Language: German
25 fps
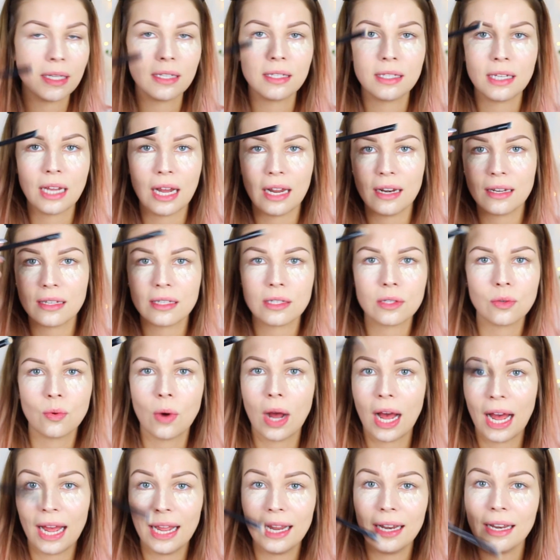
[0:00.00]
dass ihr alles
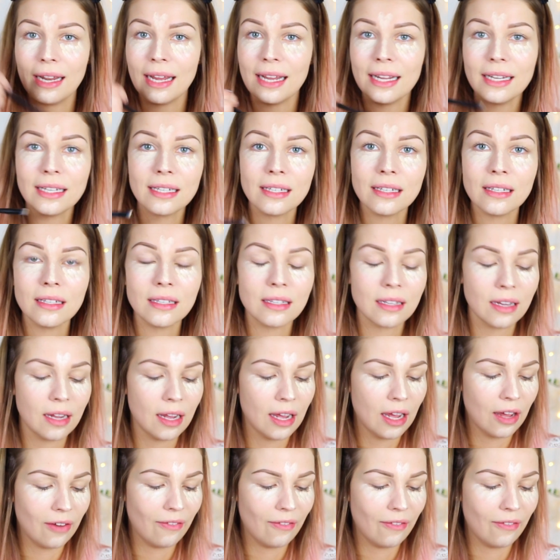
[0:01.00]
so highlightet?